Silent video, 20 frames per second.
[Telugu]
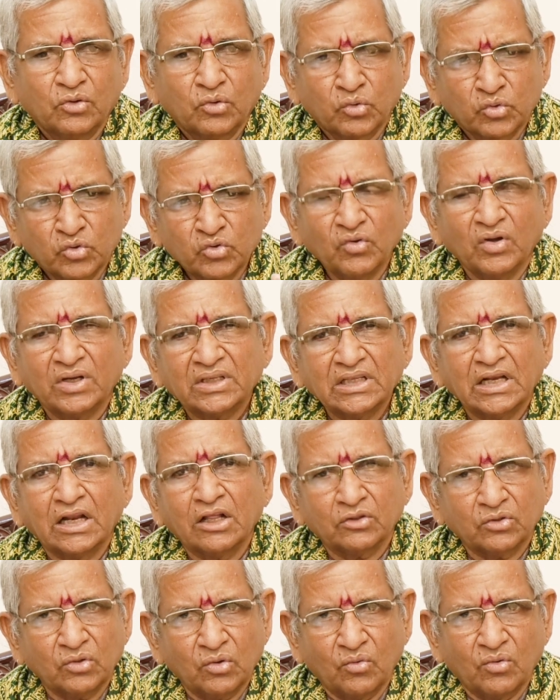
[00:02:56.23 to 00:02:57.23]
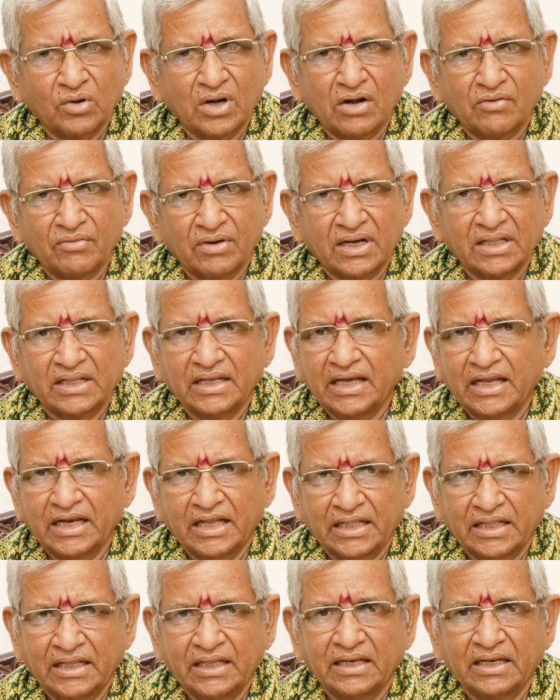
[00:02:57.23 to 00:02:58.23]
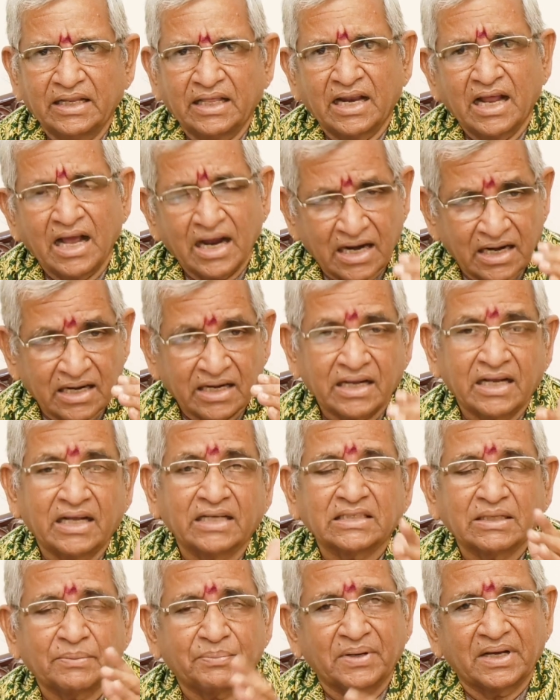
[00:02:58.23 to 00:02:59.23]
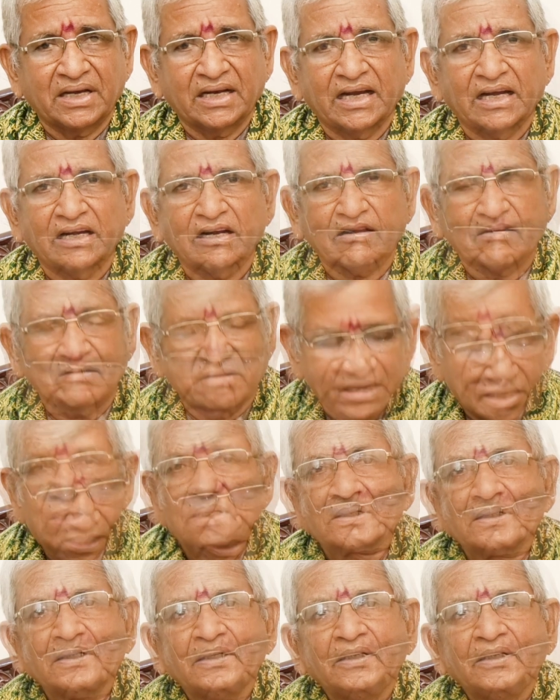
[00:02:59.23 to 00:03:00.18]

రుజువర్తనంతో ఉన్నటువంటిది అనేది నిరాఖండంగా చెప్పగలిగేటటువంటిది